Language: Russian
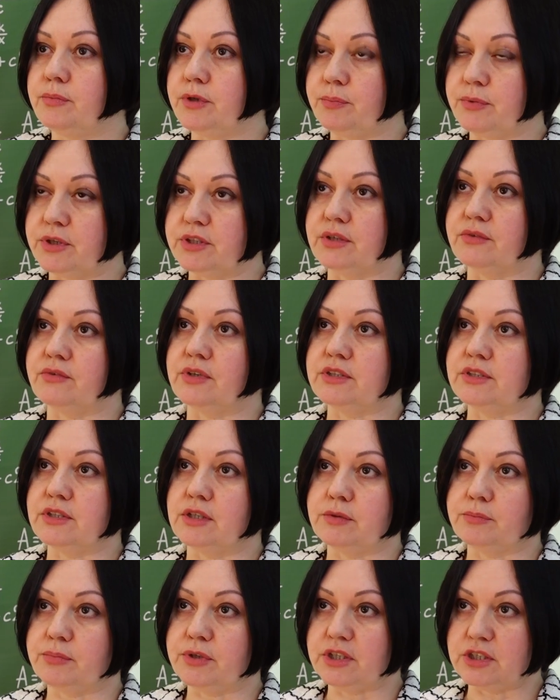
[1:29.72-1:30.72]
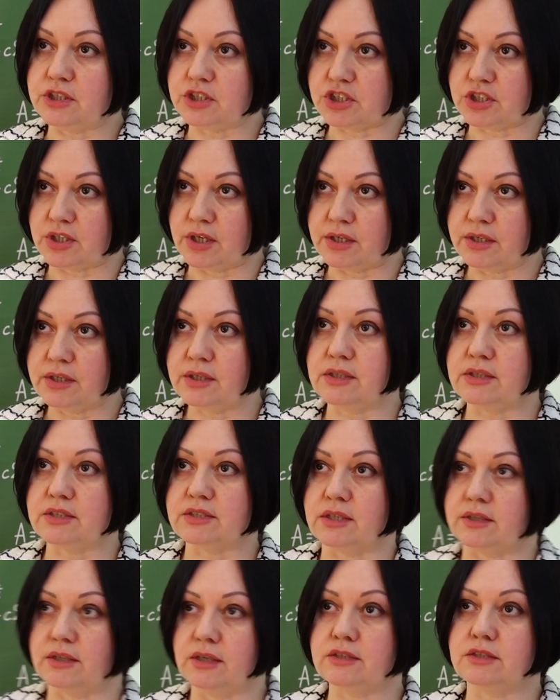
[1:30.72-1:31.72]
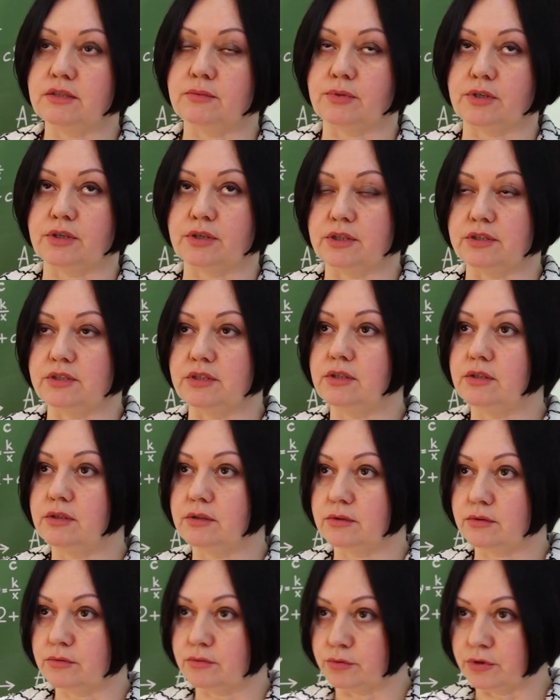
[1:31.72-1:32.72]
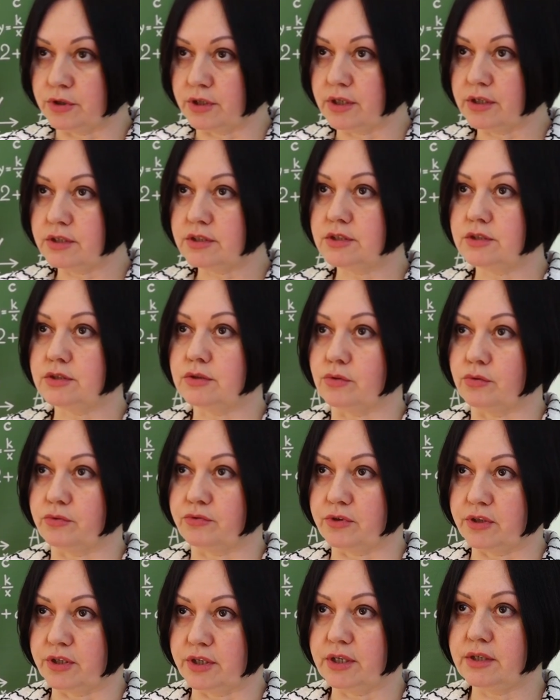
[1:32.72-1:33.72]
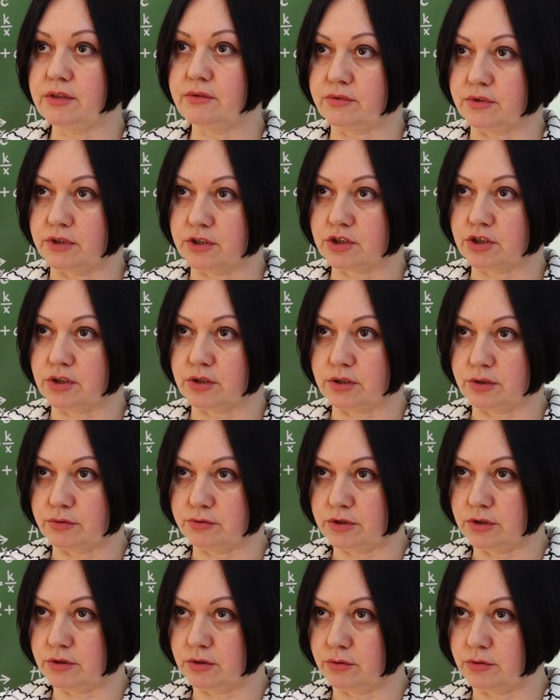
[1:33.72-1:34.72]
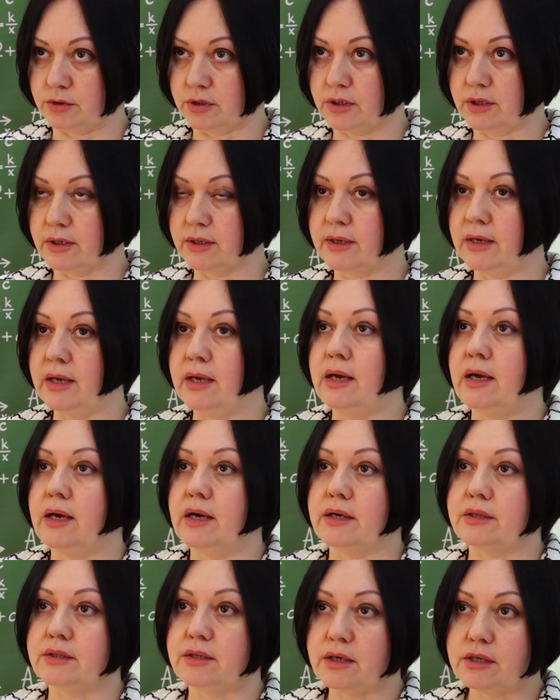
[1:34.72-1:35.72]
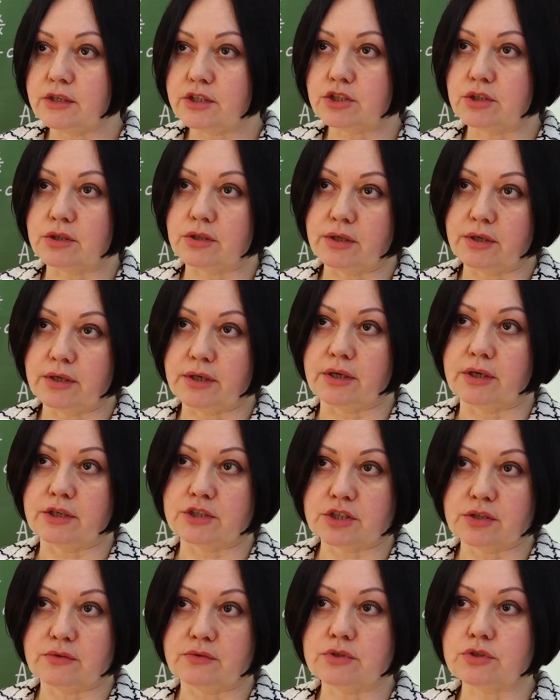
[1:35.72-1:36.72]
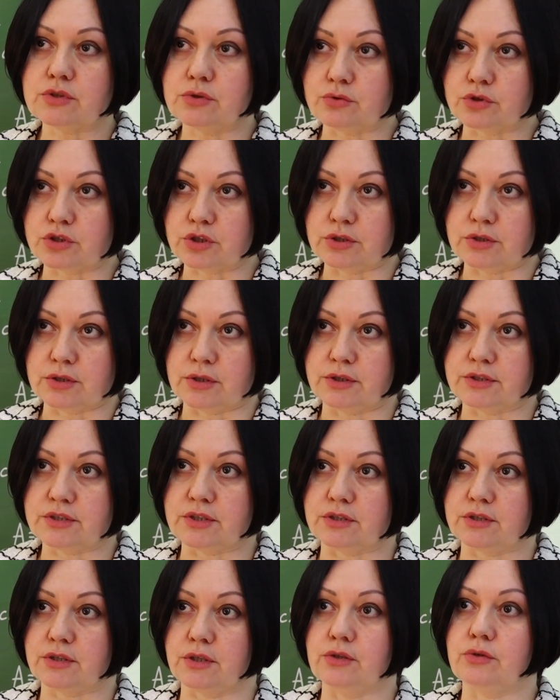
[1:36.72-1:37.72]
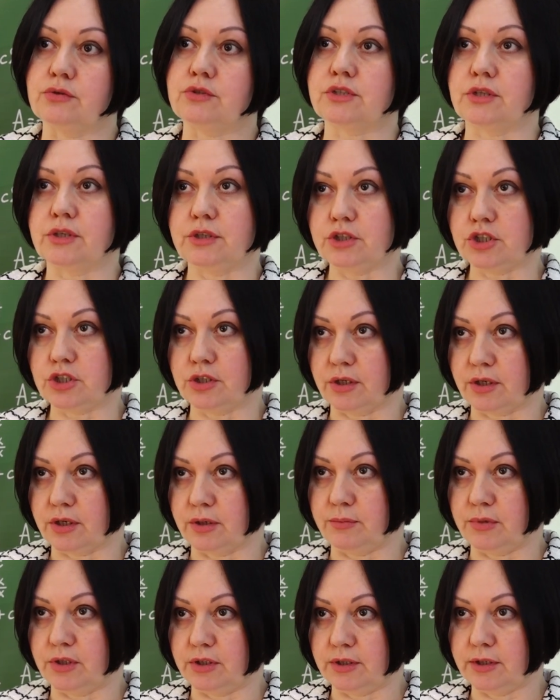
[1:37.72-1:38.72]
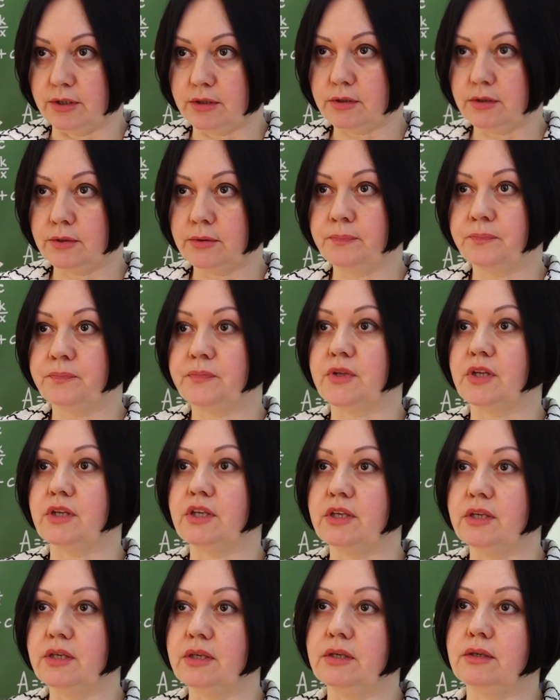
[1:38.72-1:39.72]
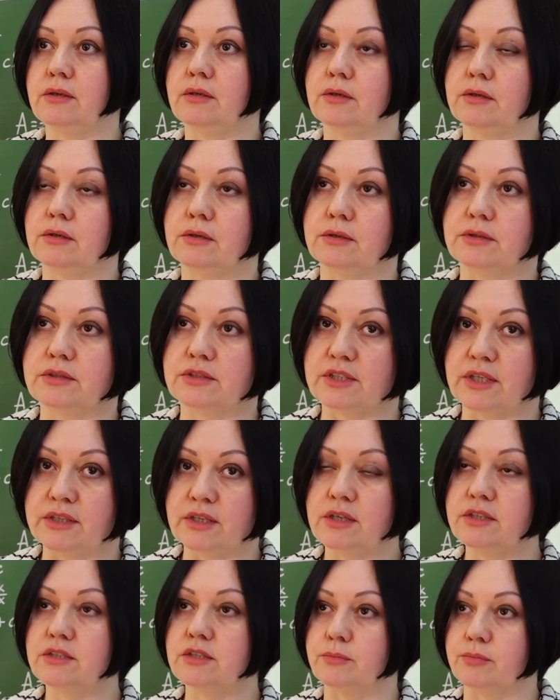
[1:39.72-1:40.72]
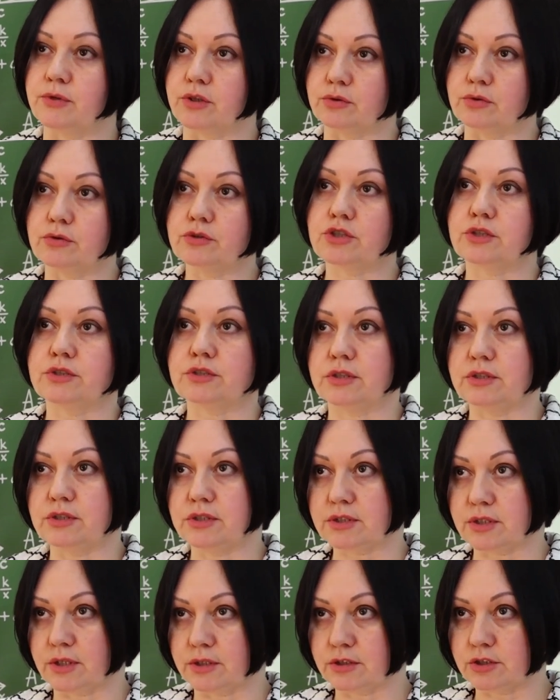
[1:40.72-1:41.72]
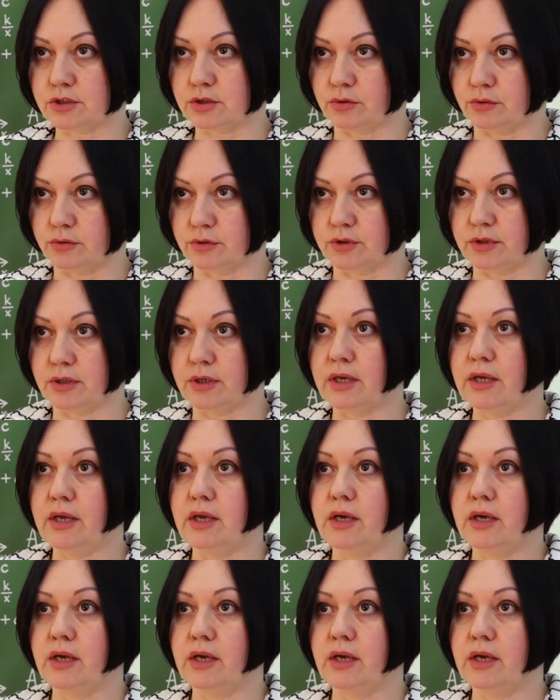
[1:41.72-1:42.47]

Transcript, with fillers: Преподаватели приезжали, и занятия проходили у нас офлайн в наших аудиториях. Дальше для каждого слушателя создается личный кабинет, и э, занятия продолжатся дистанционно.